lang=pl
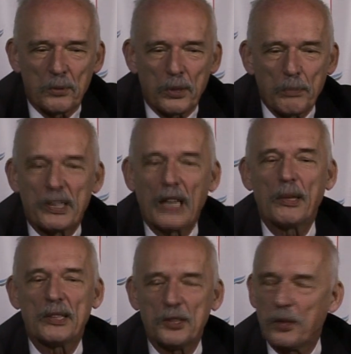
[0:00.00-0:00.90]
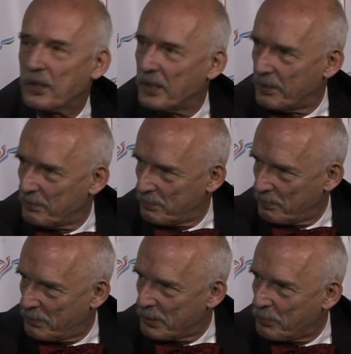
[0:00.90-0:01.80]
które przerabia historię
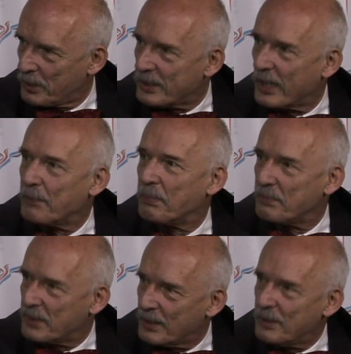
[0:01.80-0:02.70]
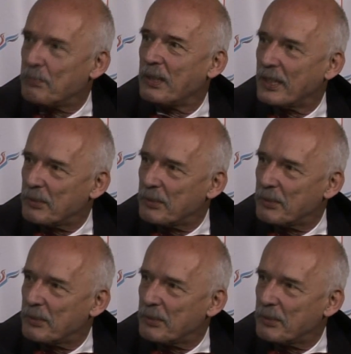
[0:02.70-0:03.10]
wycofuje stare ten i zmienia,